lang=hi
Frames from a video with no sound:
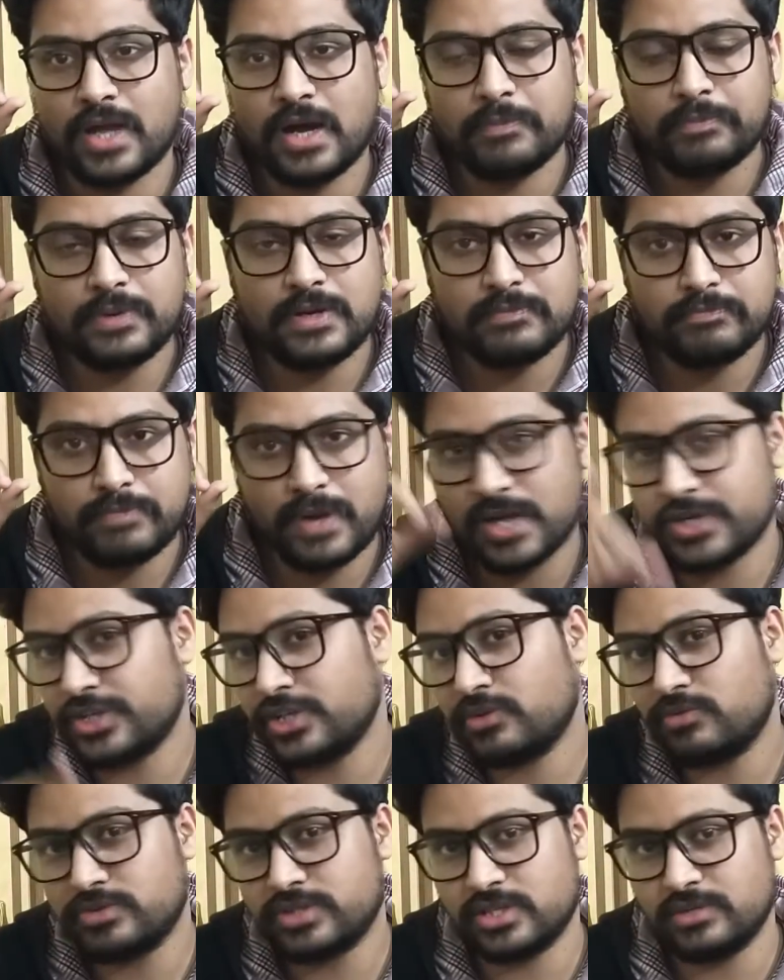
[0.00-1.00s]
अपने
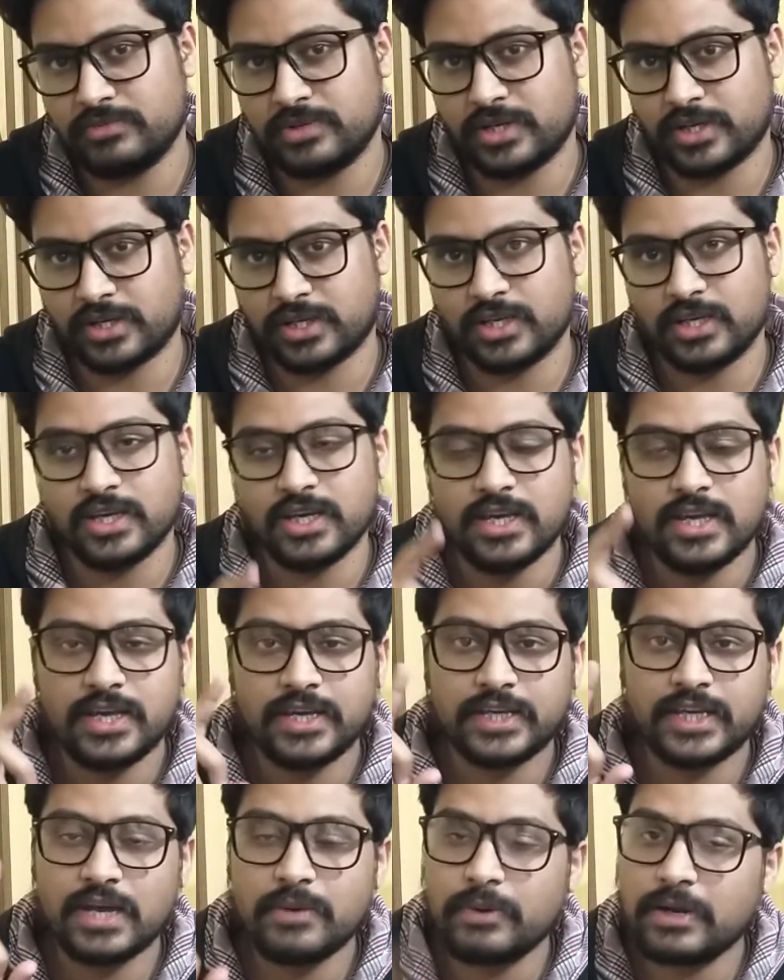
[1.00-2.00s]
पैशन को जहन में रखें
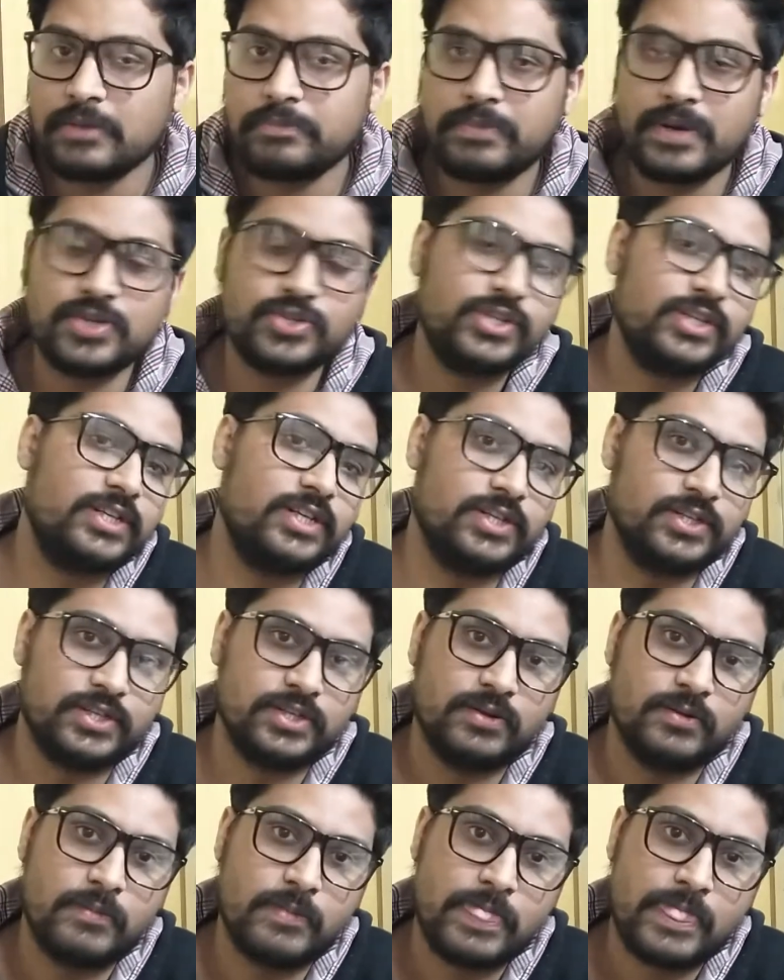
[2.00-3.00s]
कि हमारा पैशन
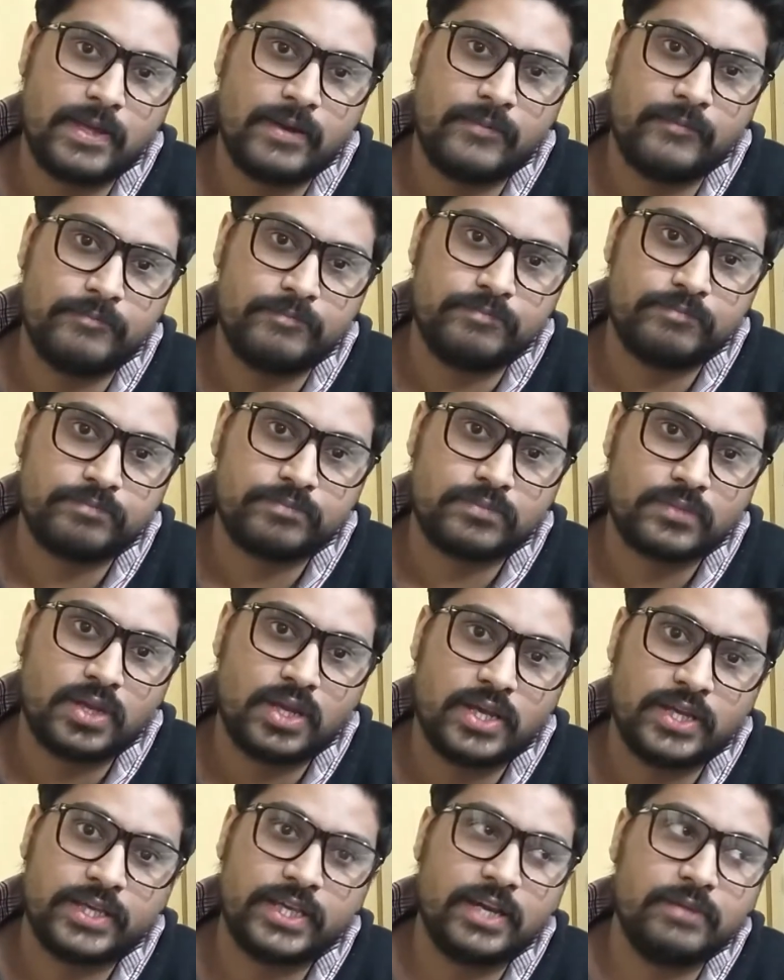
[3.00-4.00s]

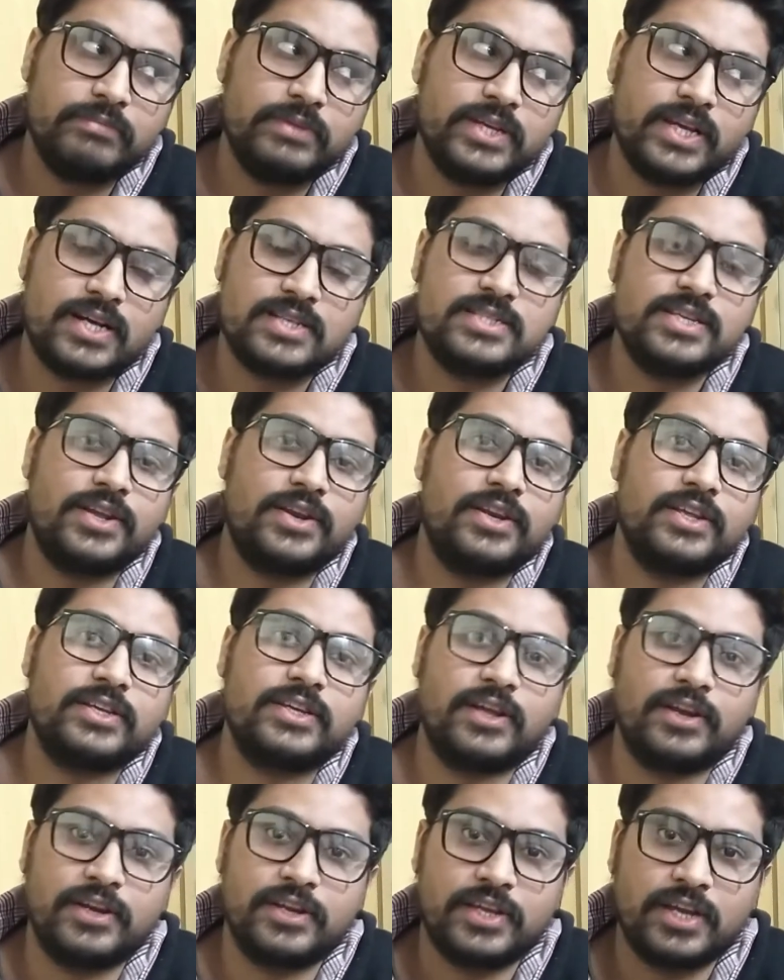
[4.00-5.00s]
है कि हमने यहाँ से
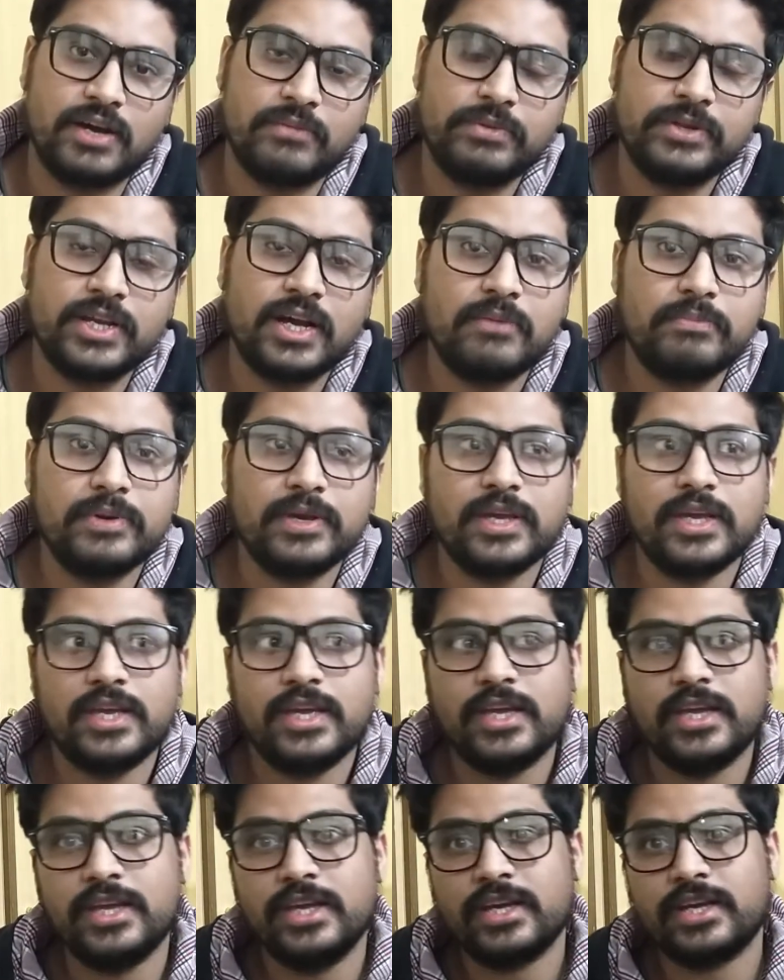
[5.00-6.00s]
अर्निंग करनी है हमने यहाँ पे
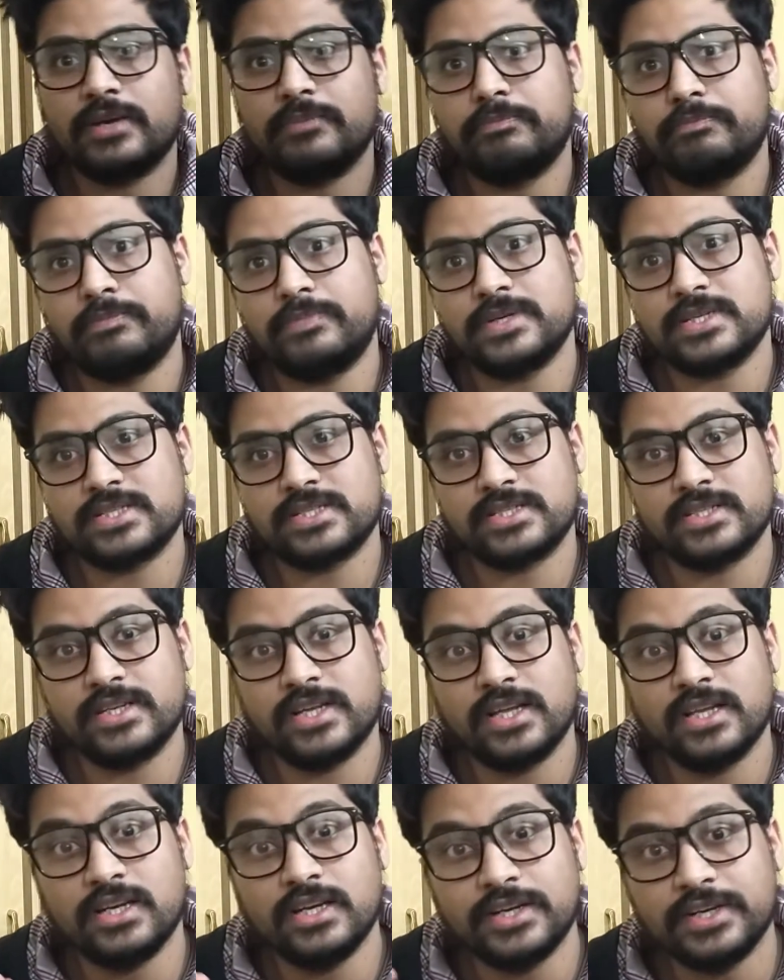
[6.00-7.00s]
एक
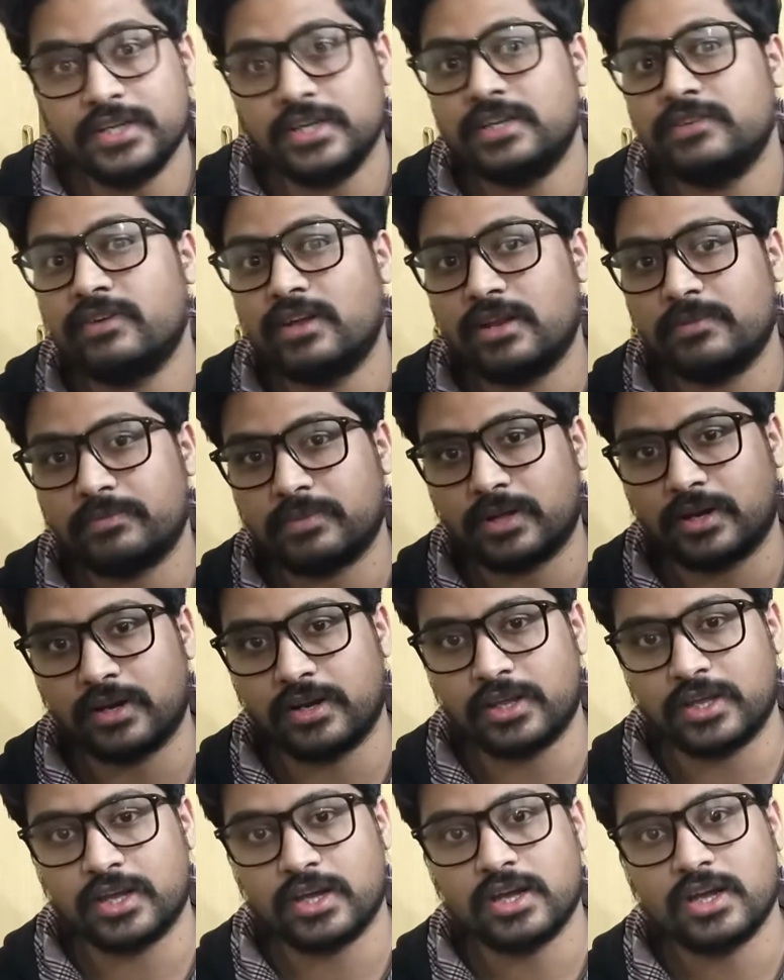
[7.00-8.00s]
पर्सनैलिटी डेवलप
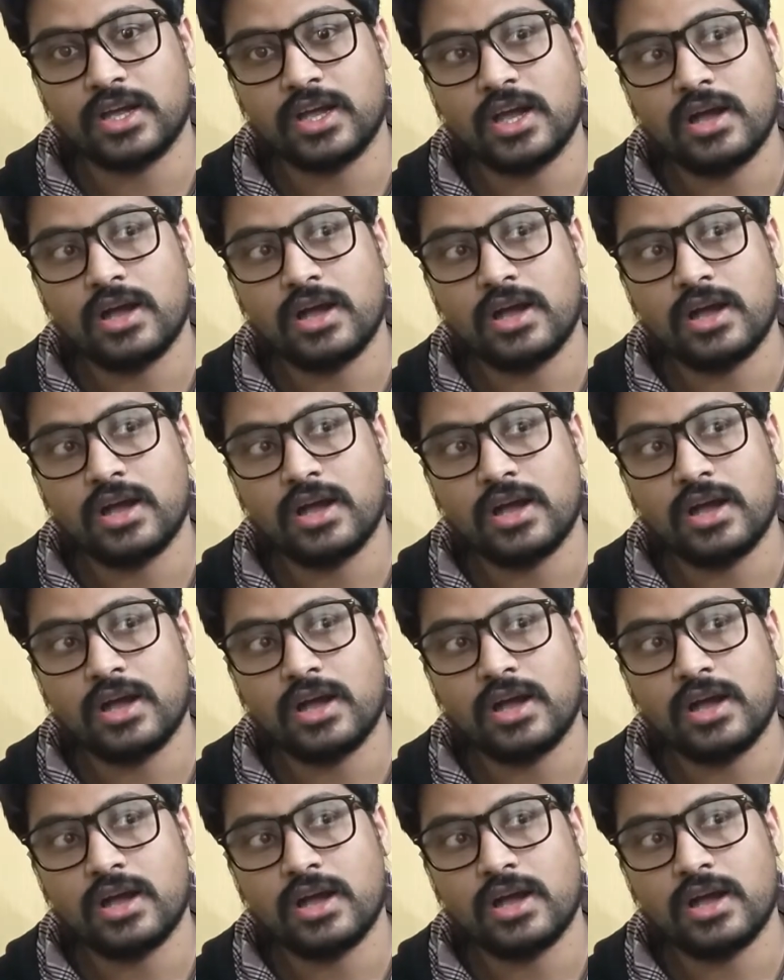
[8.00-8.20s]
करनी है